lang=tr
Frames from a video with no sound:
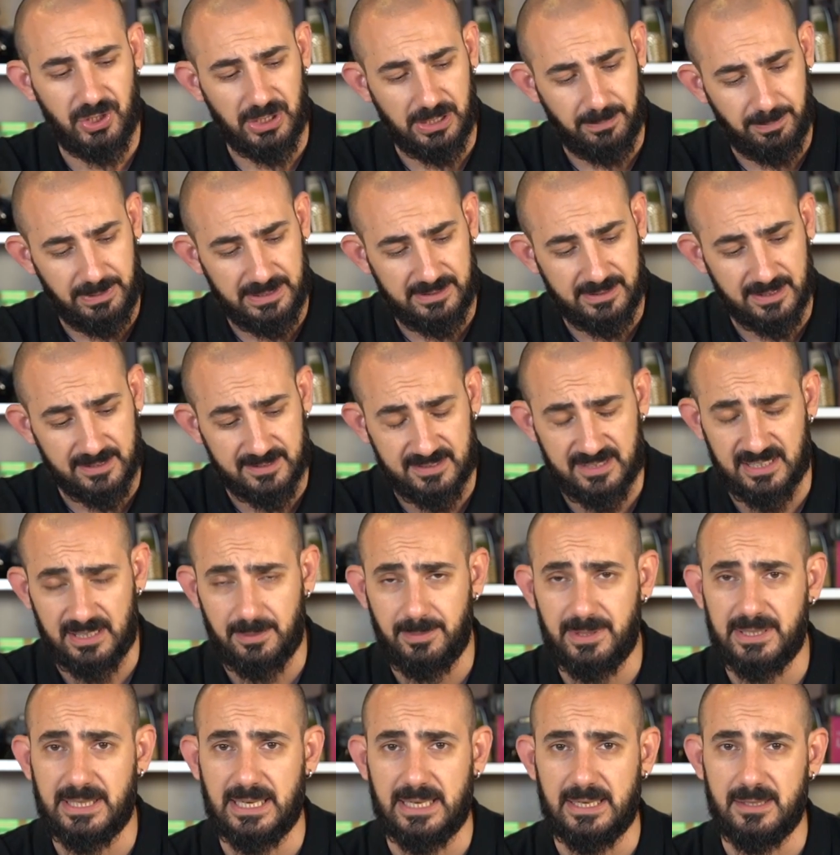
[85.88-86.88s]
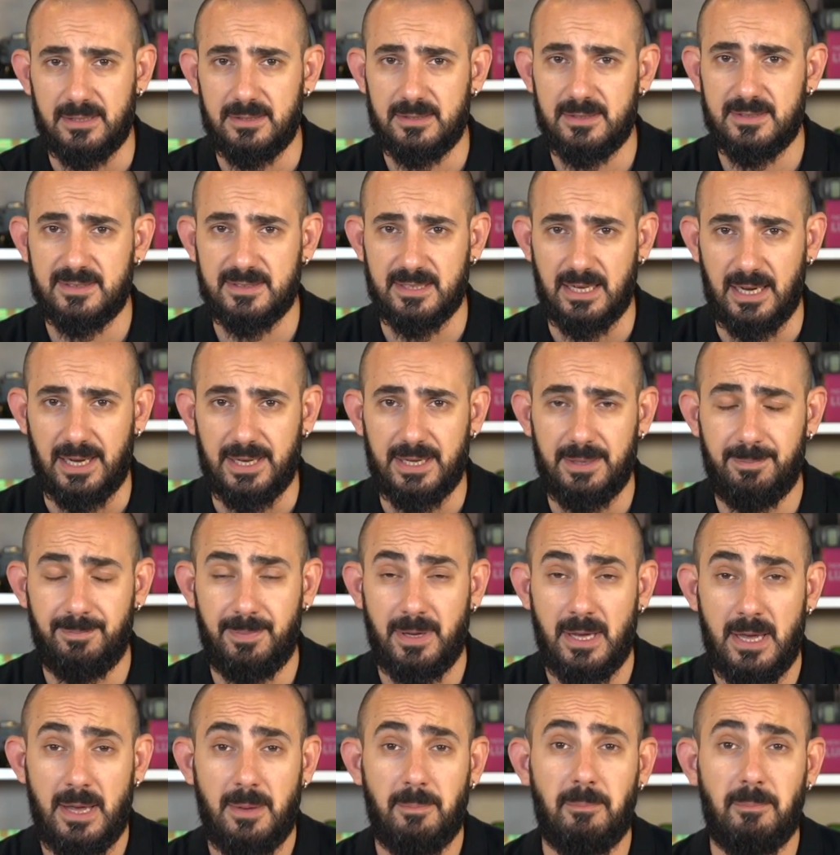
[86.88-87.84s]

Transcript: şık bir tasarıma da sahip.